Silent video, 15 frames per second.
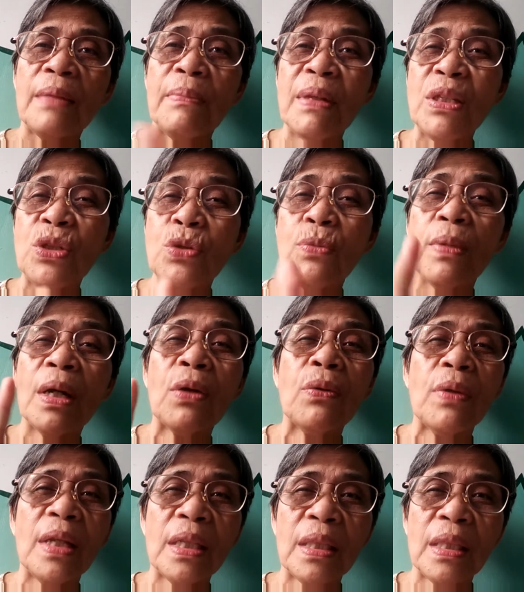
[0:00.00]
medyo
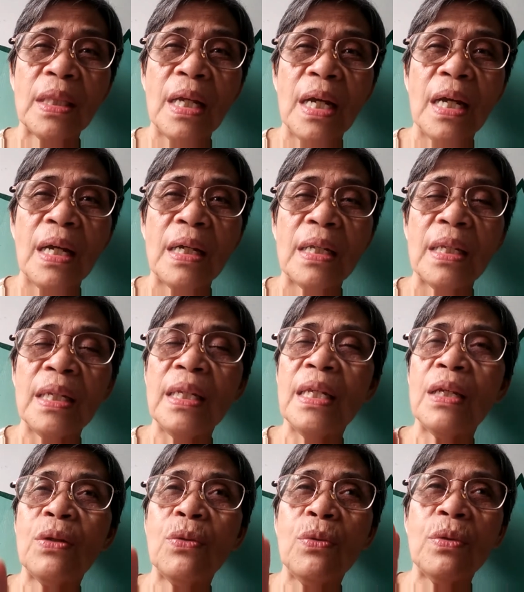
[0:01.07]
makulit na.
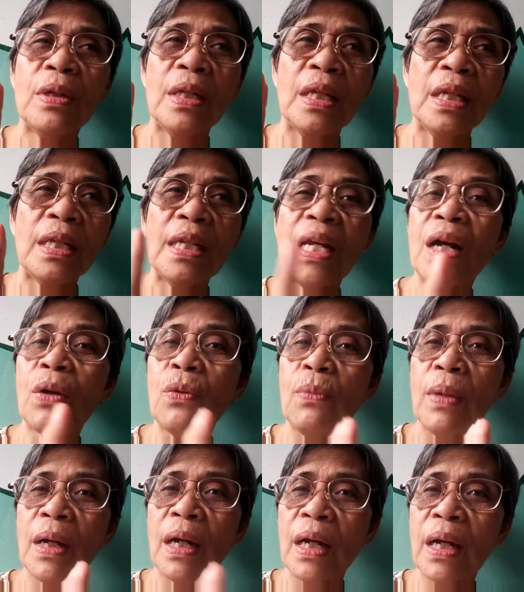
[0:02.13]
Hindi ko na hindi ako
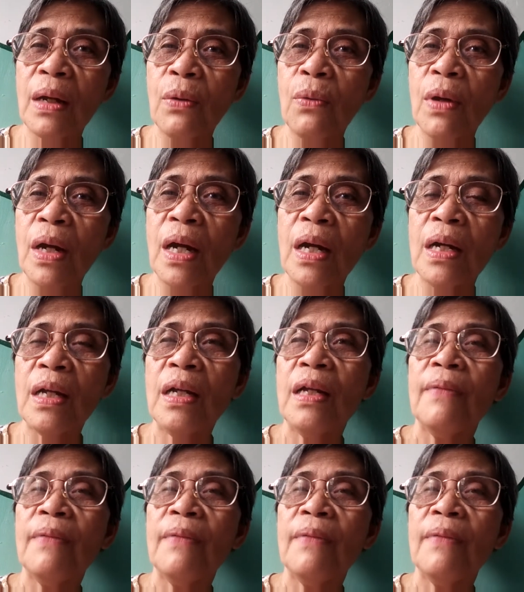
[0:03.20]
makagawa.